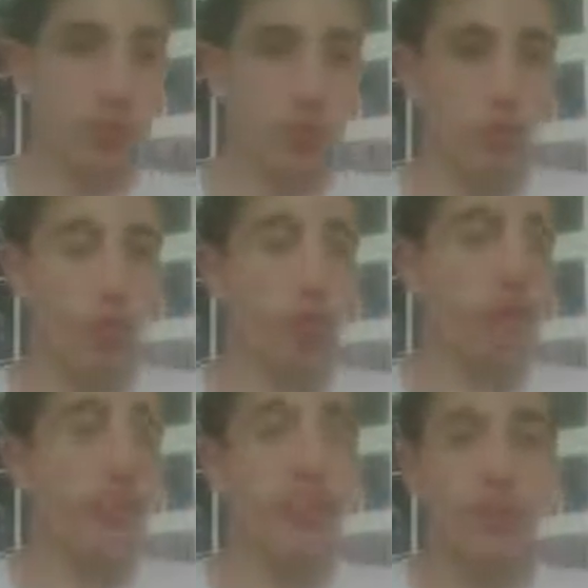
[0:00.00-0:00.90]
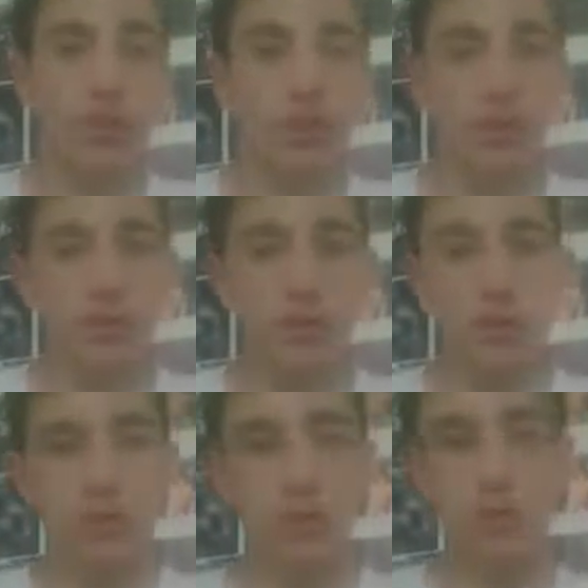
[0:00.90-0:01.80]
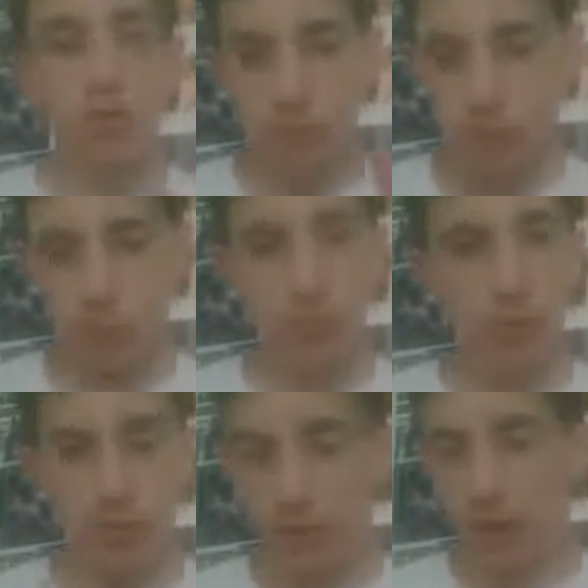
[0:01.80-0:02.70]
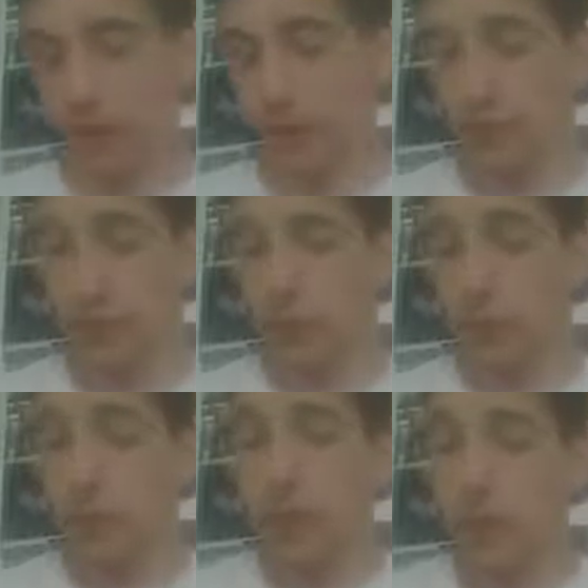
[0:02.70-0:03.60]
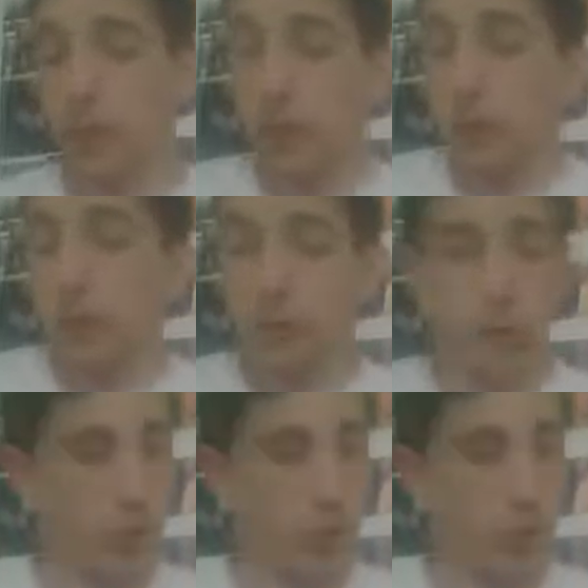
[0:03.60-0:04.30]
dans ce que j'ai dit tout à l'heure, pour moi, c'est la réalité des faits, mais je suis